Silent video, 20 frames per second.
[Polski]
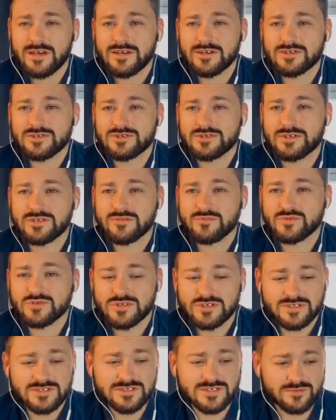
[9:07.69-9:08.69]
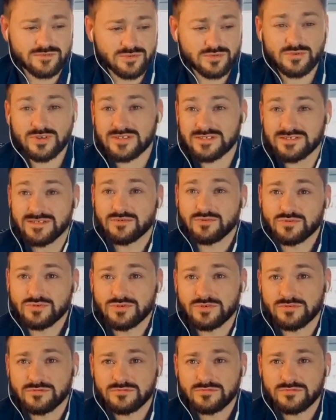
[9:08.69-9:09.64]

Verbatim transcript: że nie można dziecko przytulać za dużo.